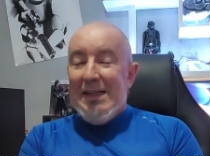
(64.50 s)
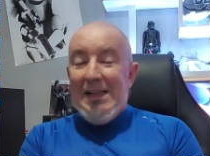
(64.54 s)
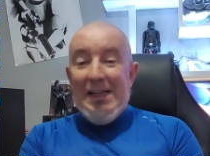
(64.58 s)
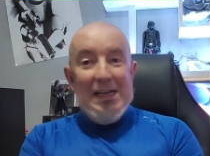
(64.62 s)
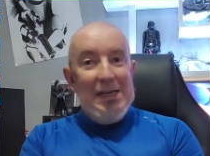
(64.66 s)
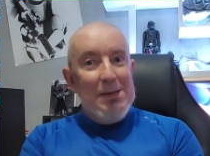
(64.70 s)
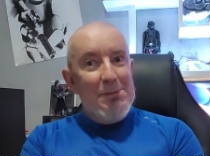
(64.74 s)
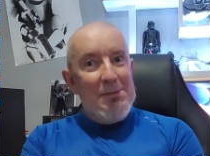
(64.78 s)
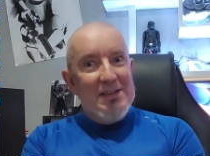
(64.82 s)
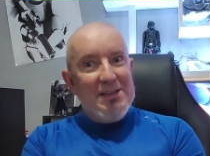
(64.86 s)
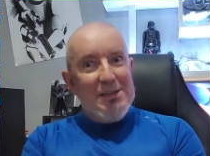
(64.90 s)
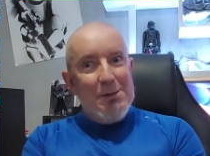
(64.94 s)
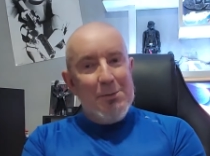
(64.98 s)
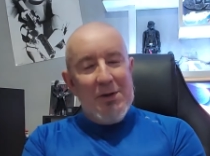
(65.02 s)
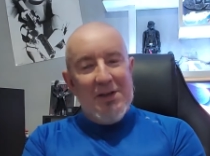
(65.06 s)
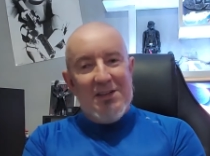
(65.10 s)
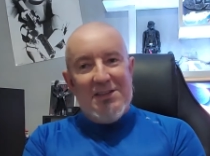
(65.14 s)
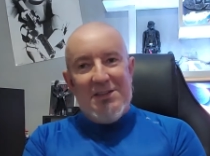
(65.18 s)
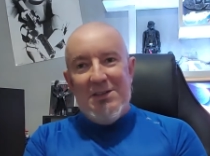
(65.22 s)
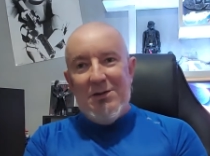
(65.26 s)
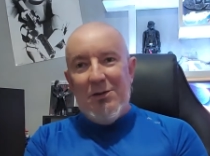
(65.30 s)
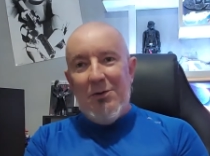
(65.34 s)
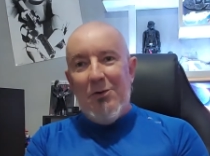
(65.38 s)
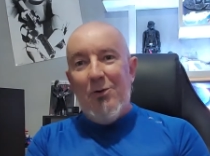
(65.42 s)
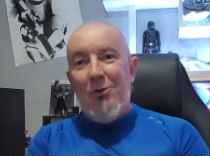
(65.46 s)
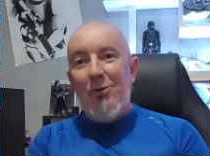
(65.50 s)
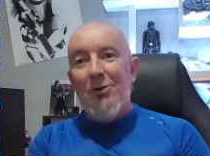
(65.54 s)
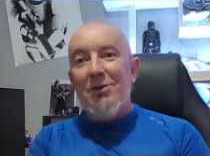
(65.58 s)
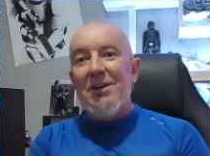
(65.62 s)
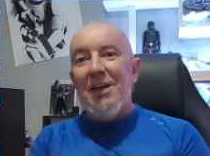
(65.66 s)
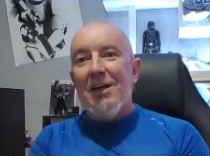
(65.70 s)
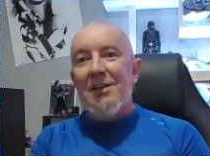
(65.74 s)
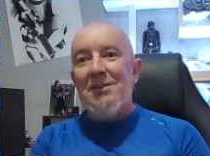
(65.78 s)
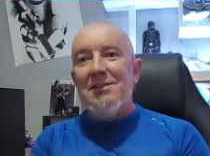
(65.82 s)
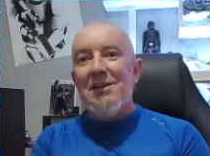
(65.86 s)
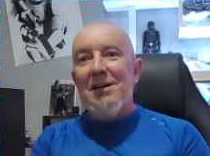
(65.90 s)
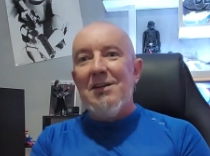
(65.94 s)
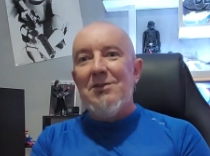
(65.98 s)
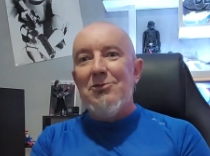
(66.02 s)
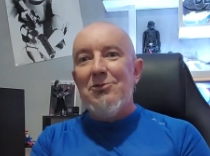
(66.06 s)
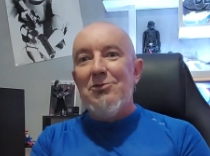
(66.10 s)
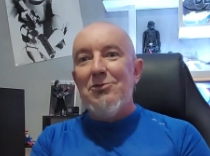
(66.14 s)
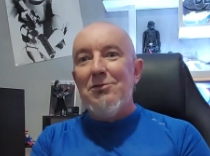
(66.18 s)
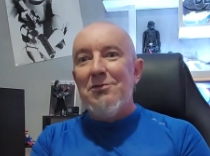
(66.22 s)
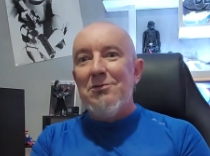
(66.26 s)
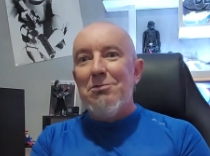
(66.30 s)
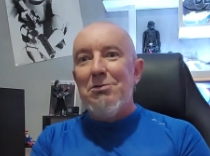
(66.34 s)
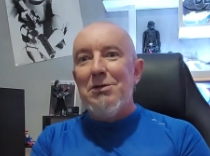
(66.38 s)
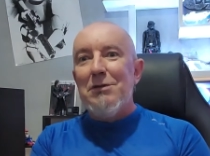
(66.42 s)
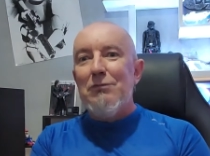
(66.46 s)
et ben c'est parti, on regarde ça tout
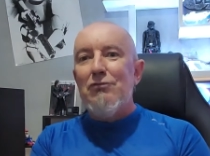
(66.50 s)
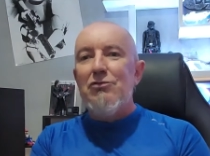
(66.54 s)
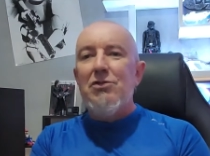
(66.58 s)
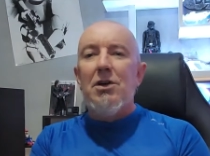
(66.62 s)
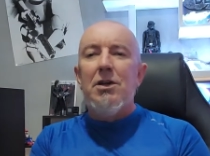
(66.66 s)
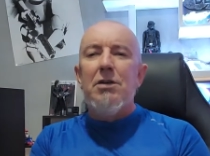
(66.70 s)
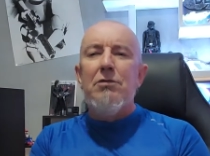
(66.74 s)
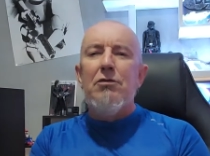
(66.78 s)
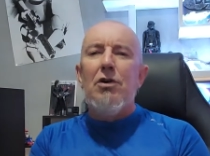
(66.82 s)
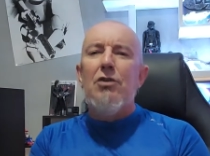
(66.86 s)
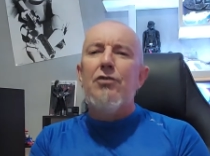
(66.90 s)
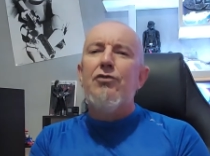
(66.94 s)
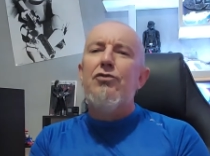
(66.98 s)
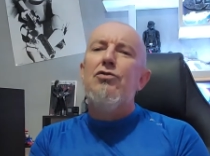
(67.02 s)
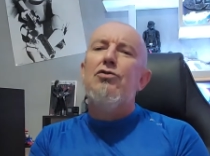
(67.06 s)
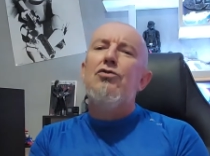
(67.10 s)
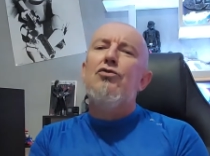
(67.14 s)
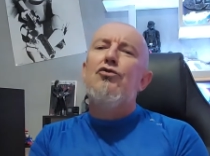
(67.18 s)
de suite, vous allez voir, c'est